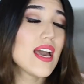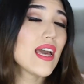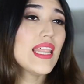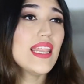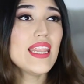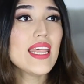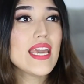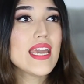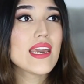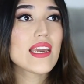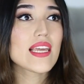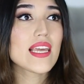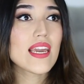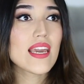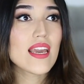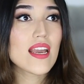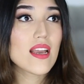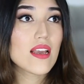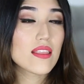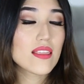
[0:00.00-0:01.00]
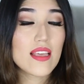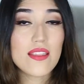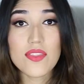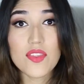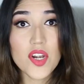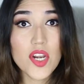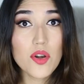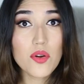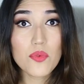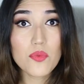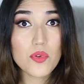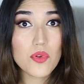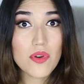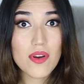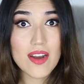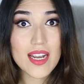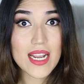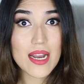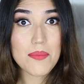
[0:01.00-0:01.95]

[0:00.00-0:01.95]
de que tendré una nueva